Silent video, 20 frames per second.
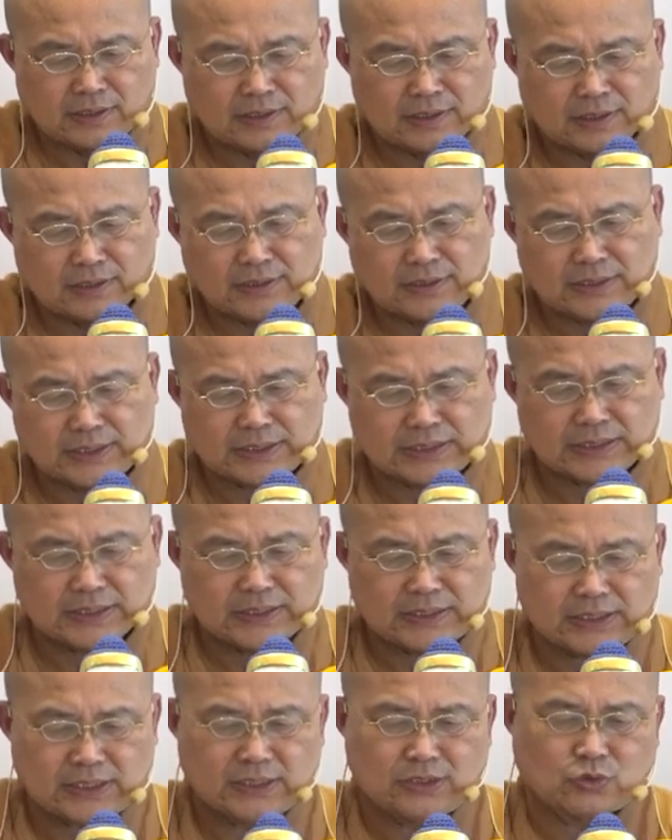能
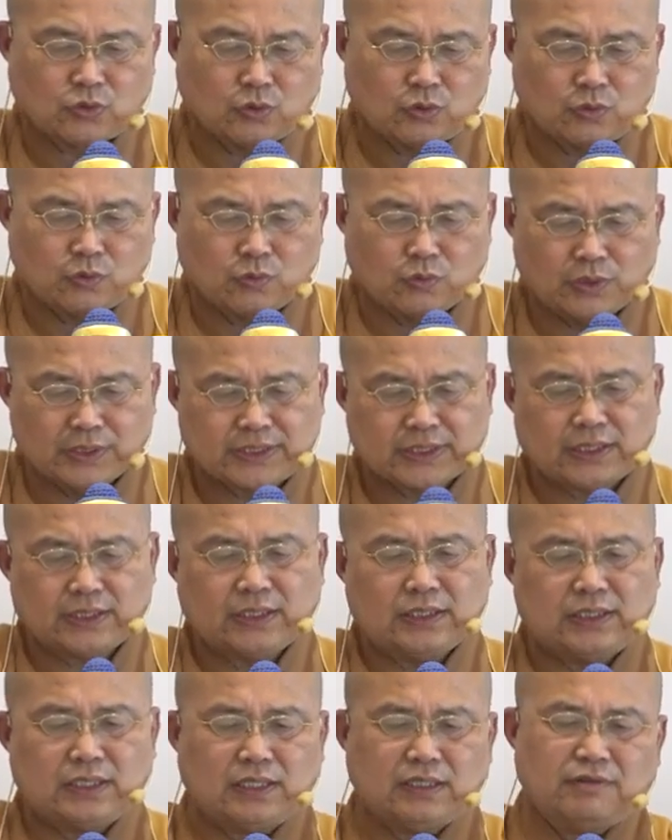治既说，我身
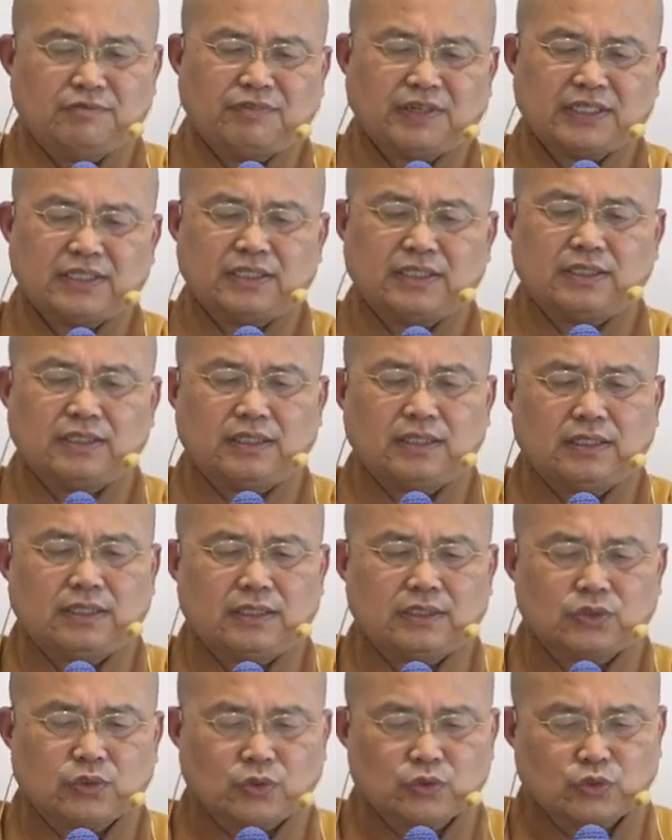已尽，方天已
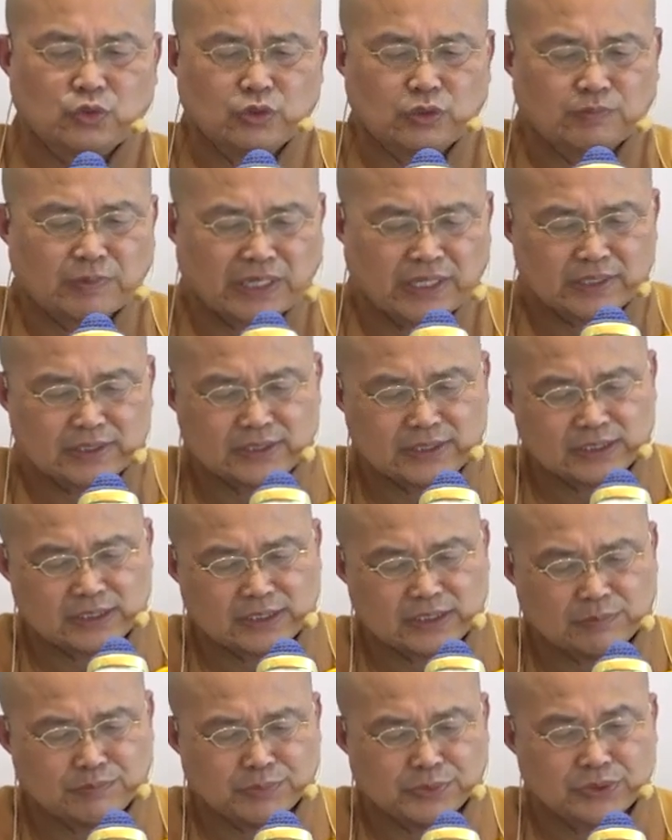立，所作已办，自
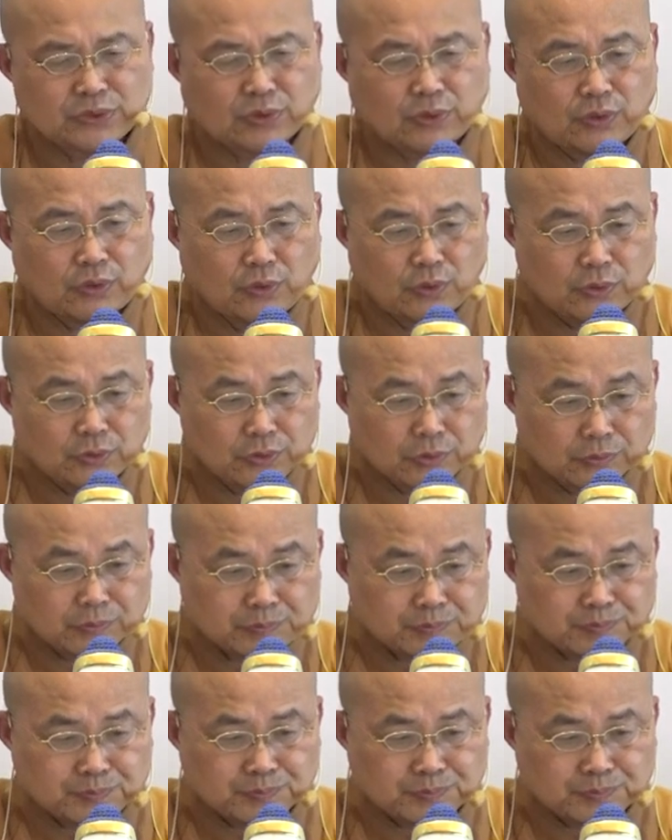知不受后有。